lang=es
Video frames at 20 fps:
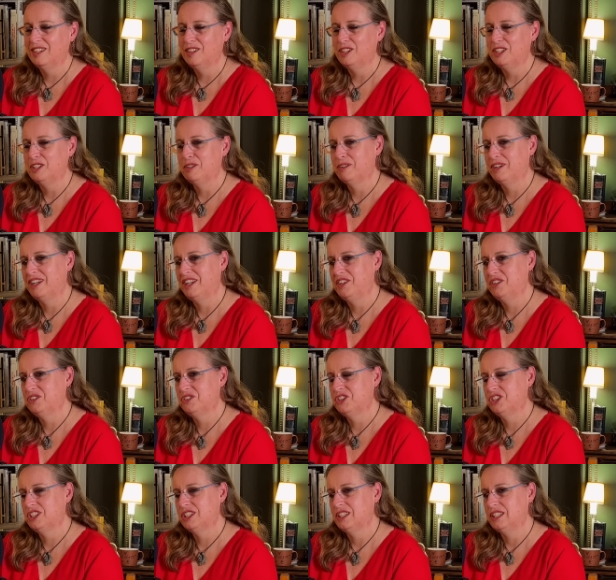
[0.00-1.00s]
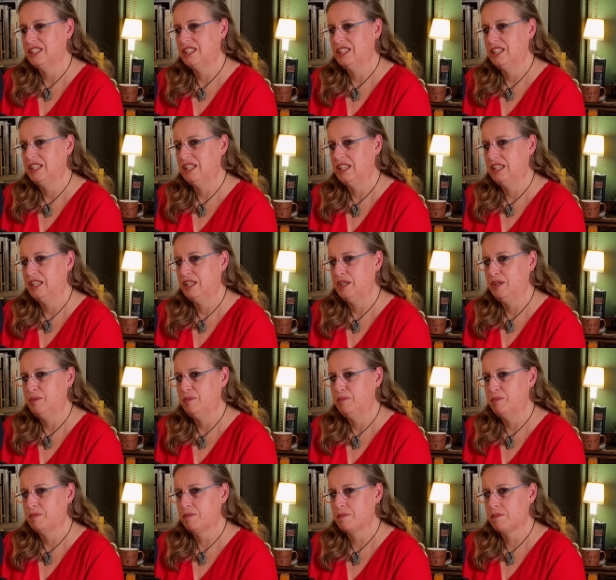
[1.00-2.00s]
llevan ellos
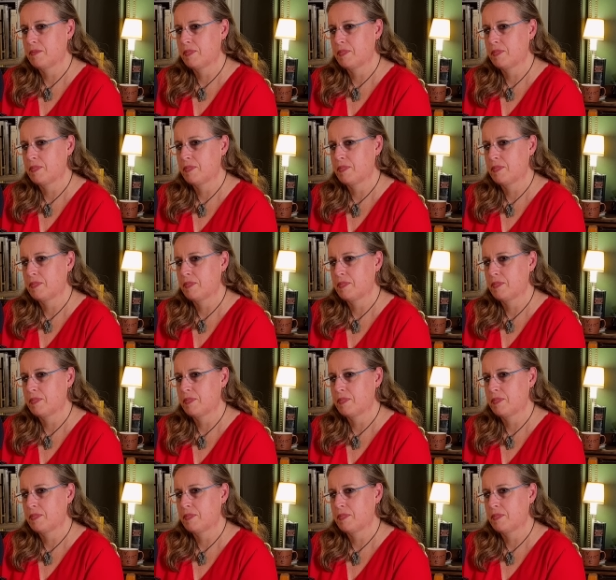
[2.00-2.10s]
y,